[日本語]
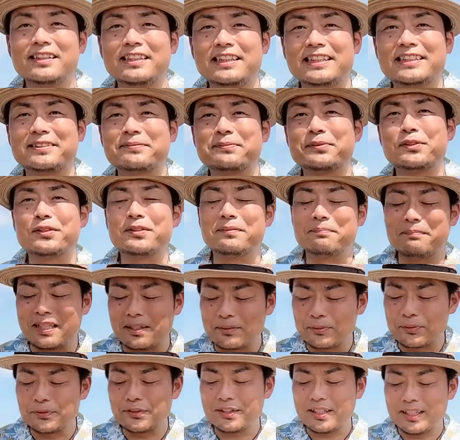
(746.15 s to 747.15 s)
いつも
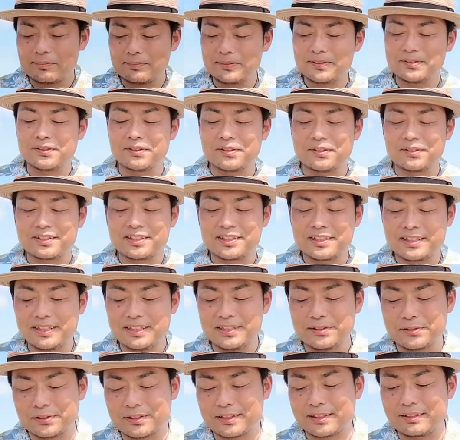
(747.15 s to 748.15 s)
孫ラブの父
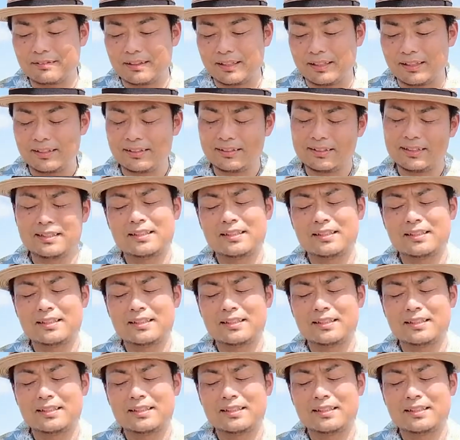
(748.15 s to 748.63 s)
にとっては、